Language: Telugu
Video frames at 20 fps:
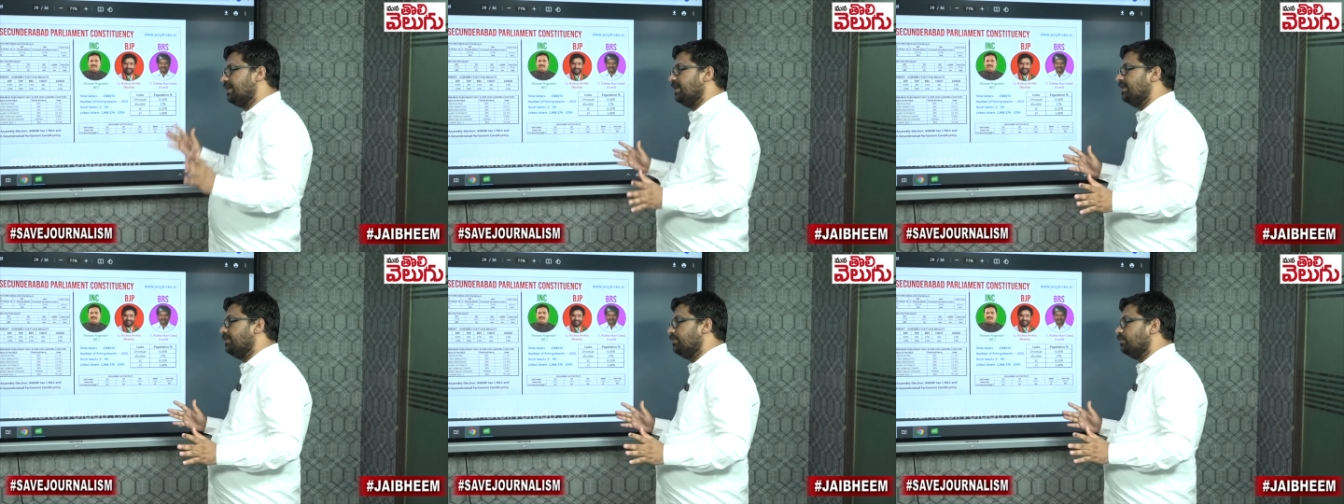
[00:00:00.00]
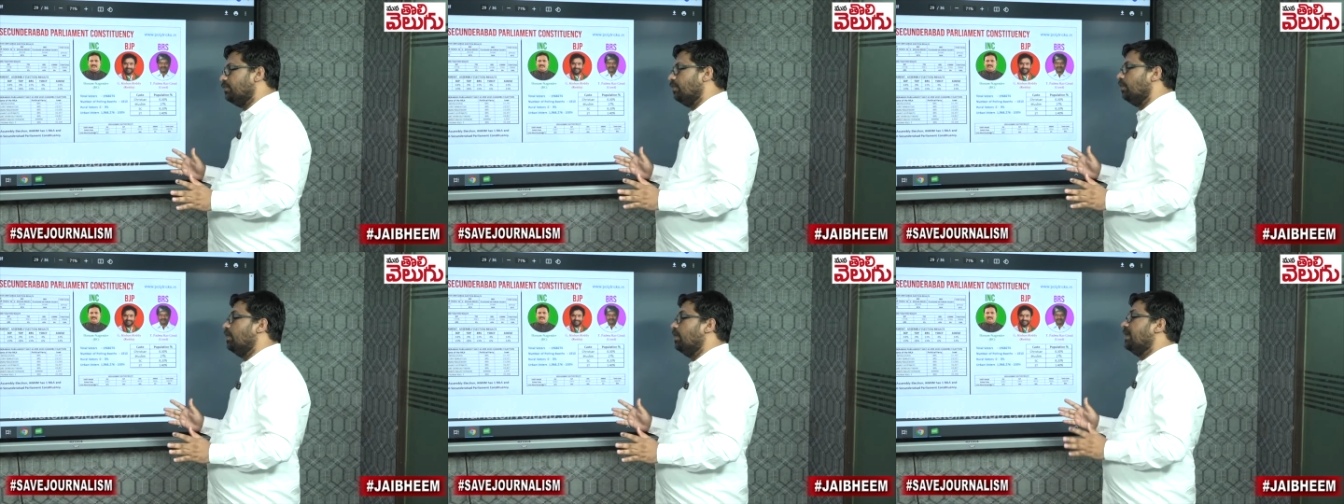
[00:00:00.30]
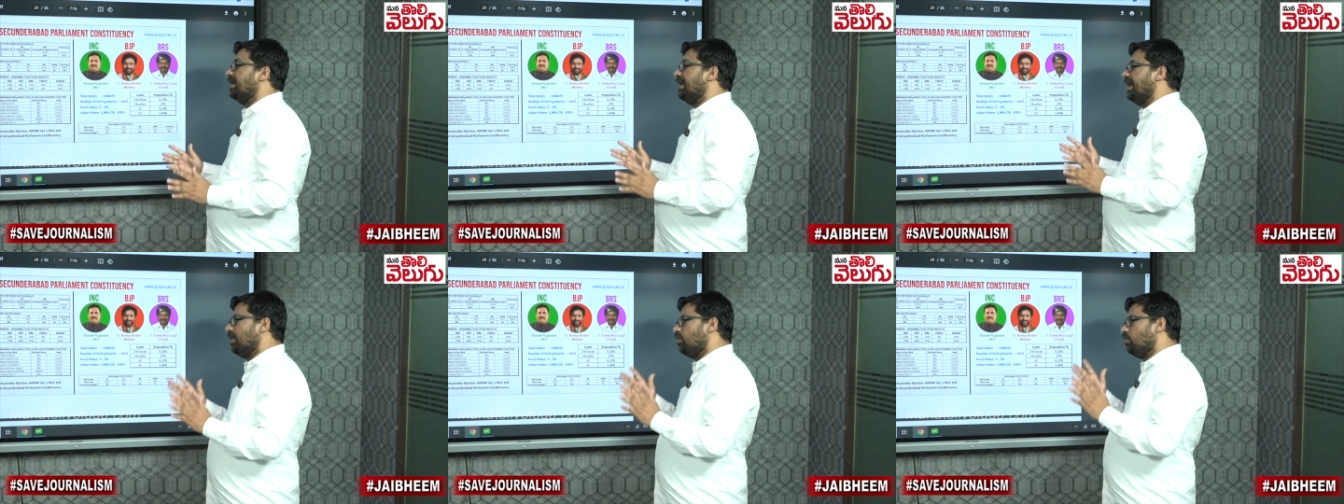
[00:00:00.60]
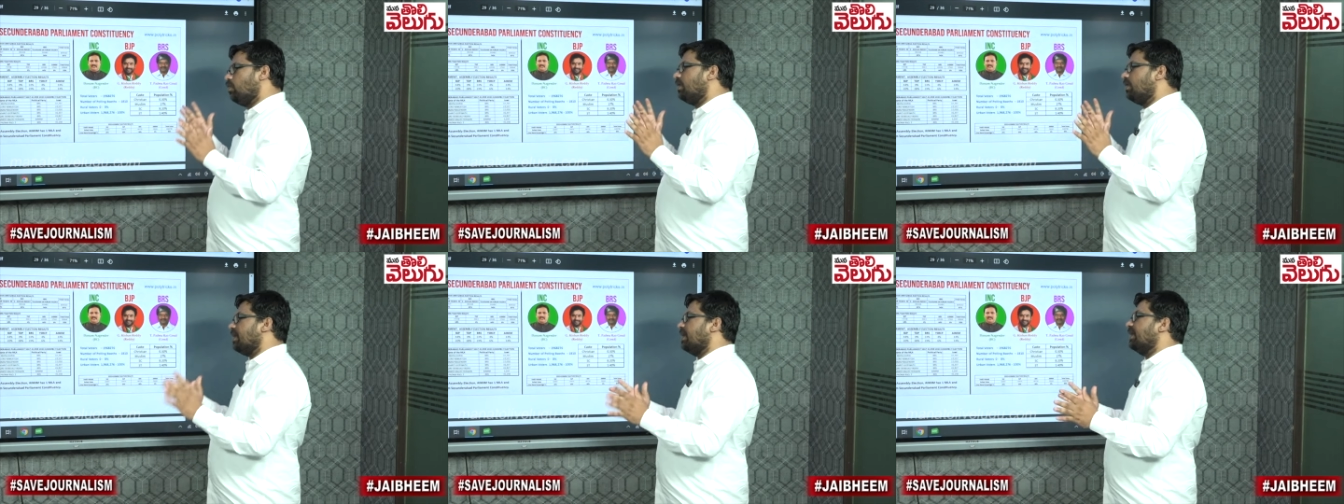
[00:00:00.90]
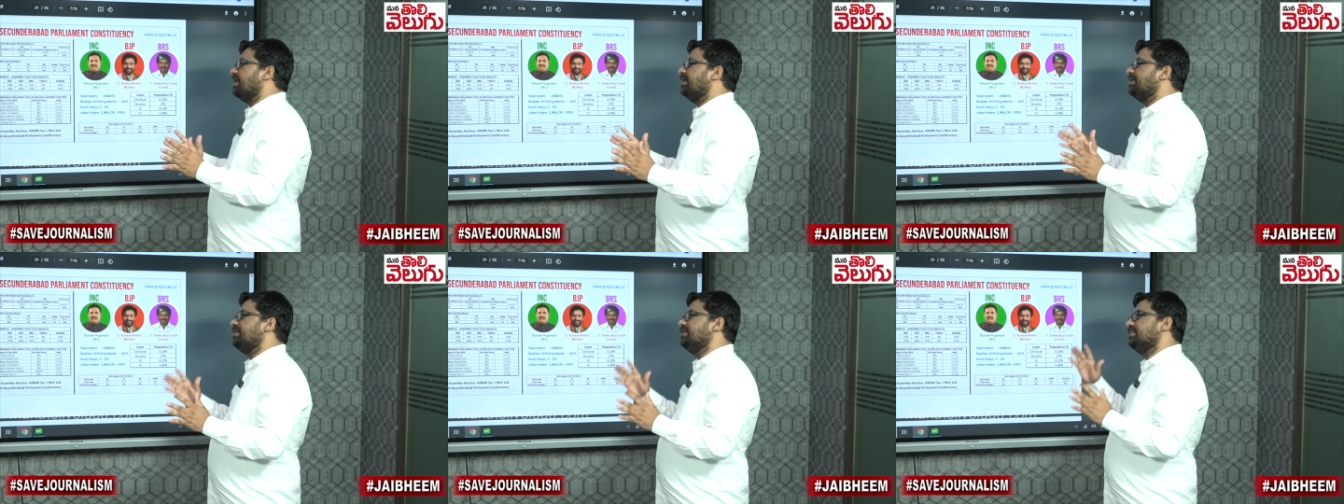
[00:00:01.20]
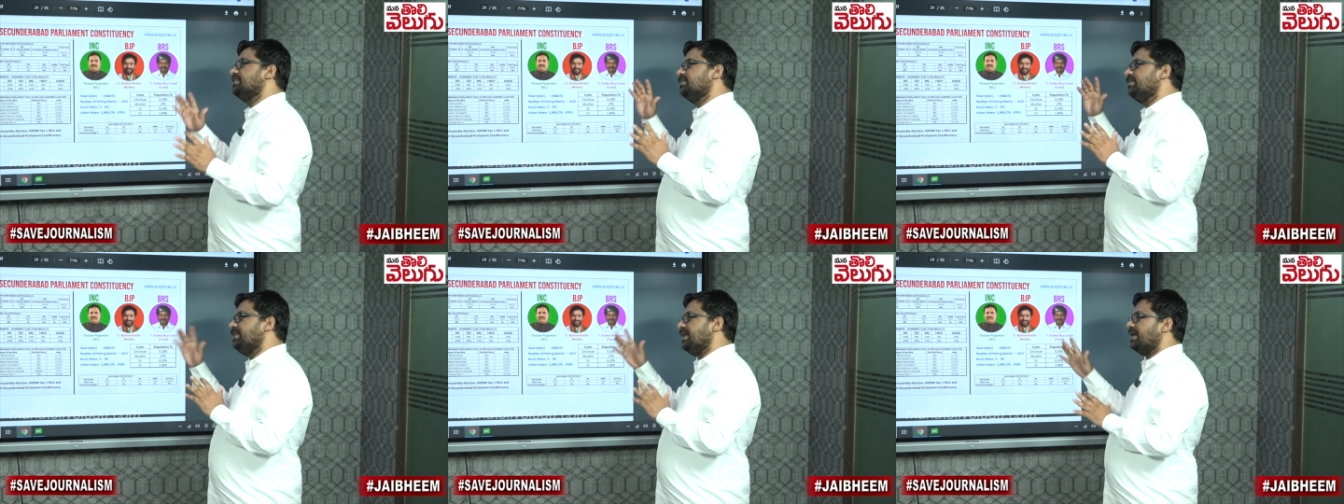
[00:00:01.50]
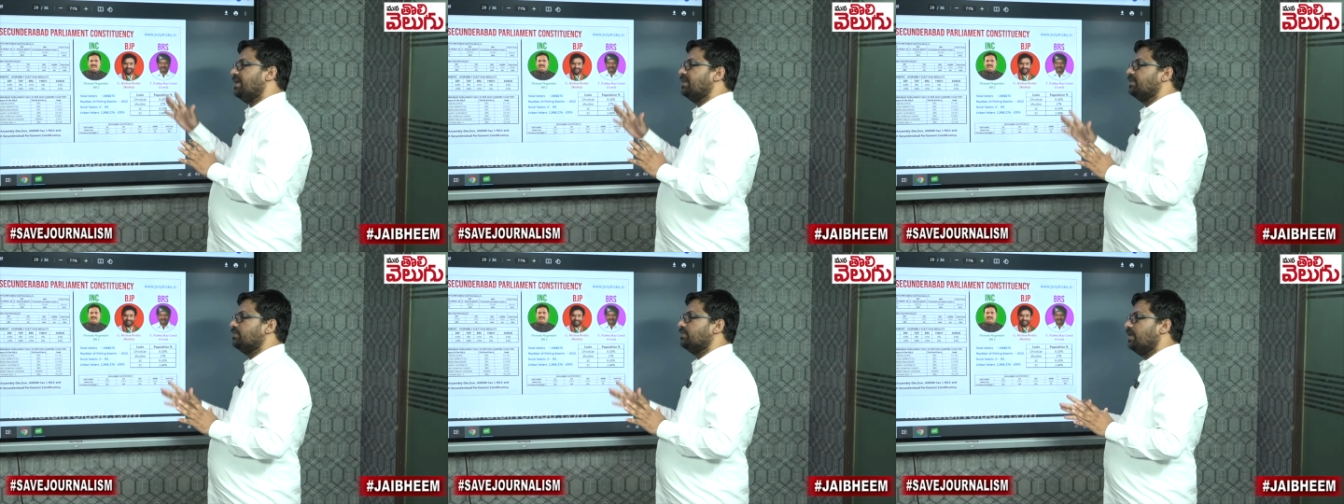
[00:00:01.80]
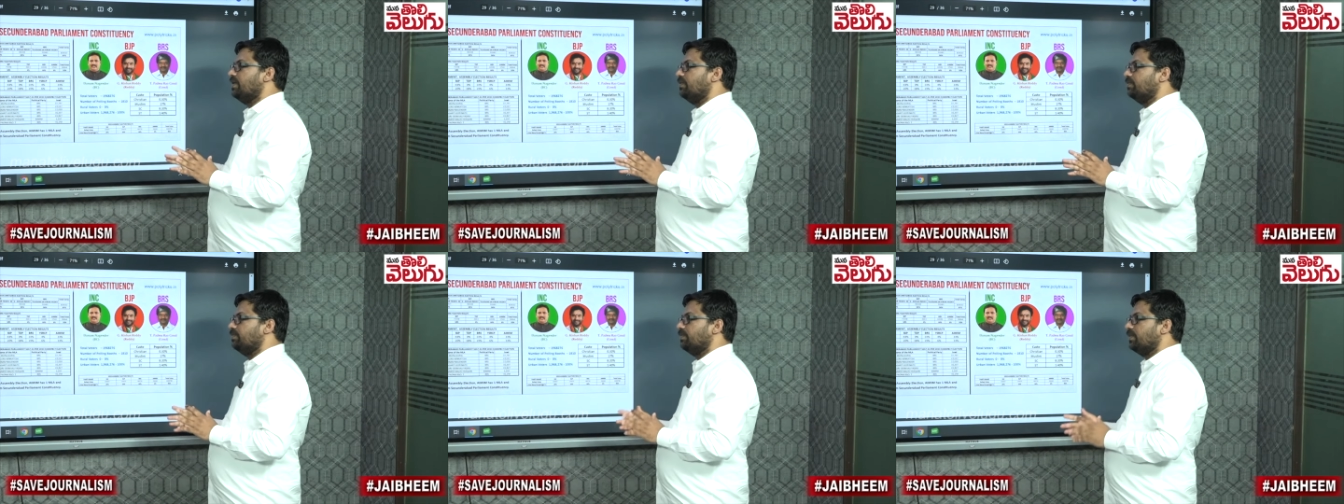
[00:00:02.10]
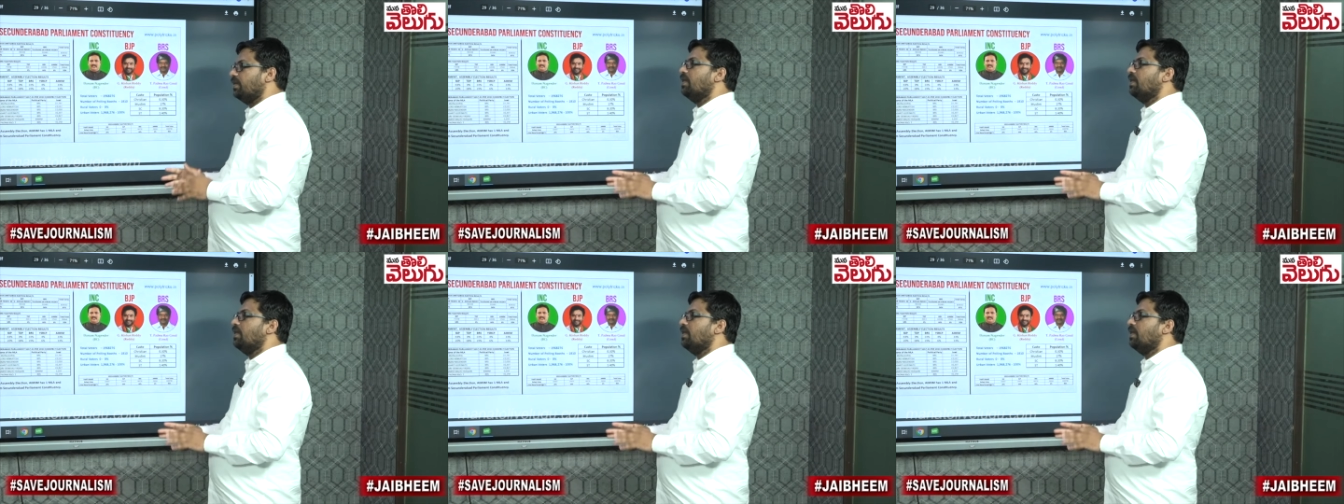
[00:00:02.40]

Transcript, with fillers: చేయలేదు ఎక్కువ టార్గెట్ చేసింది బీఆర్ఎస్ వాళ్ళు